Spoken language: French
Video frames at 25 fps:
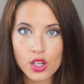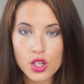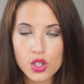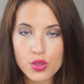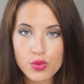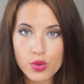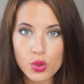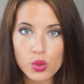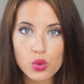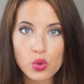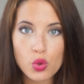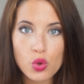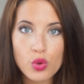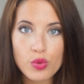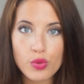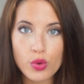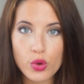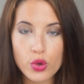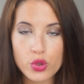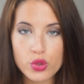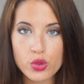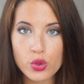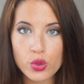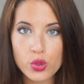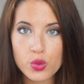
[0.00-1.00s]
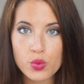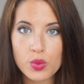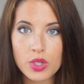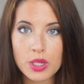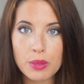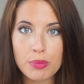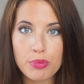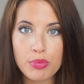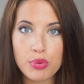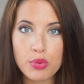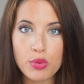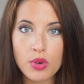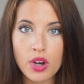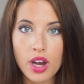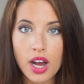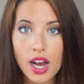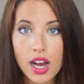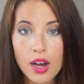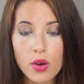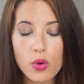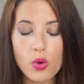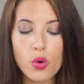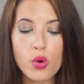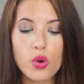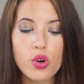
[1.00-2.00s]
Je vous retrouve aujourd'hui pour
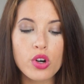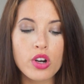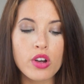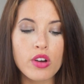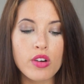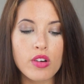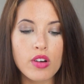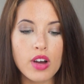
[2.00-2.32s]
un haul,